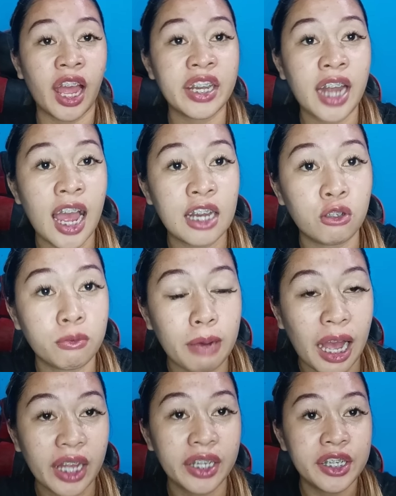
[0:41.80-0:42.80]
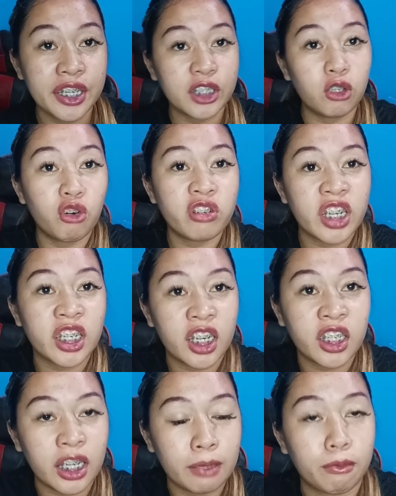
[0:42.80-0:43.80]
Nanalo ba yung
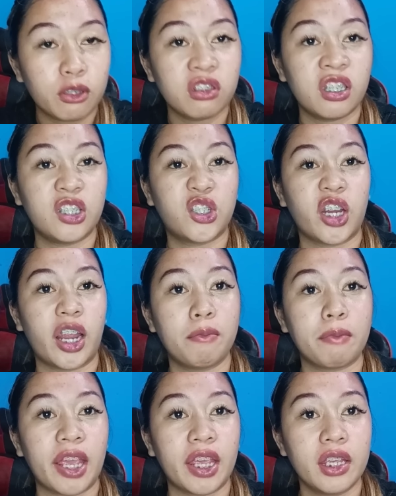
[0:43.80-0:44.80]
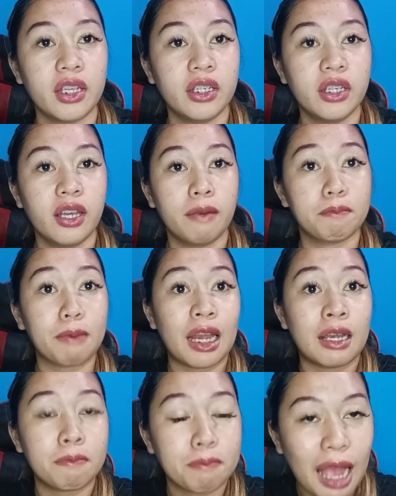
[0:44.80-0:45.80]
nililibot ni GMA?
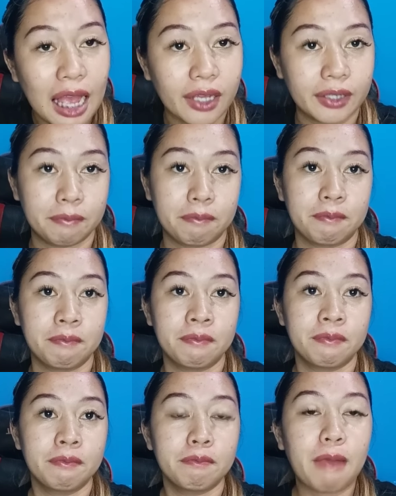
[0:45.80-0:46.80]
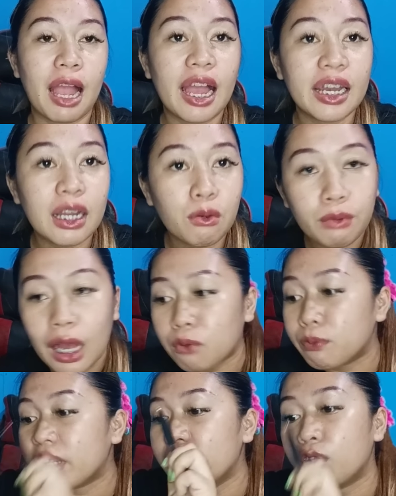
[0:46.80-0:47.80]
Palpak. Pangalawa,
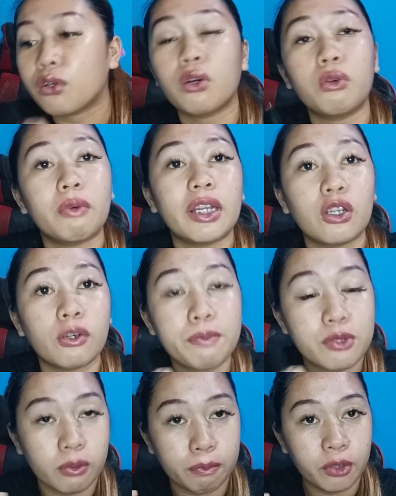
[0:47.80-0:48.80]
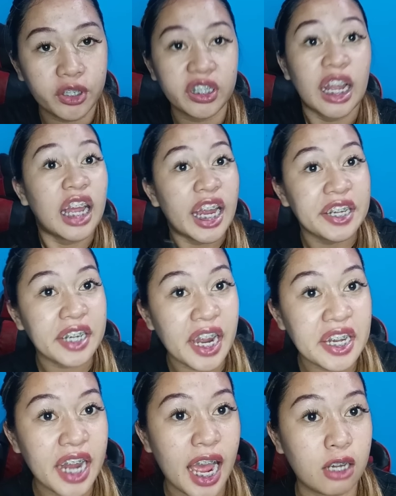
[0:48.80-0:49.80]
withdrawal of support.
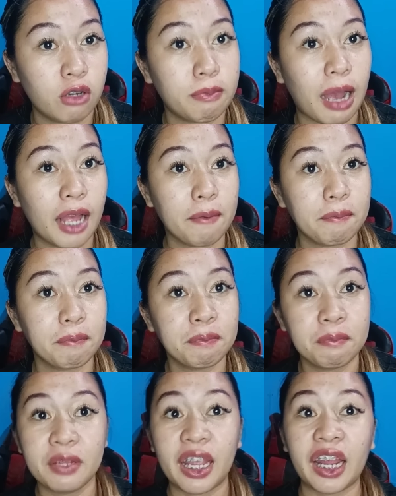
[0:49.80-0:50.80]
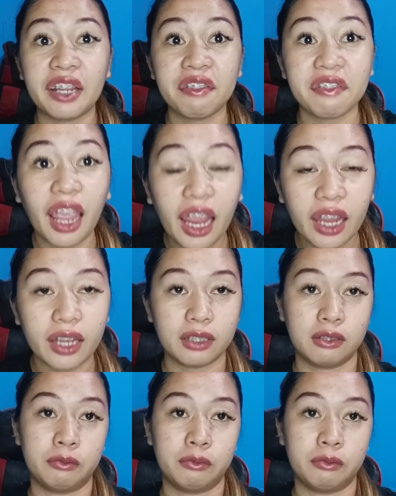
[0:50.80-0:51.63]
Nanalo ba? Hindi.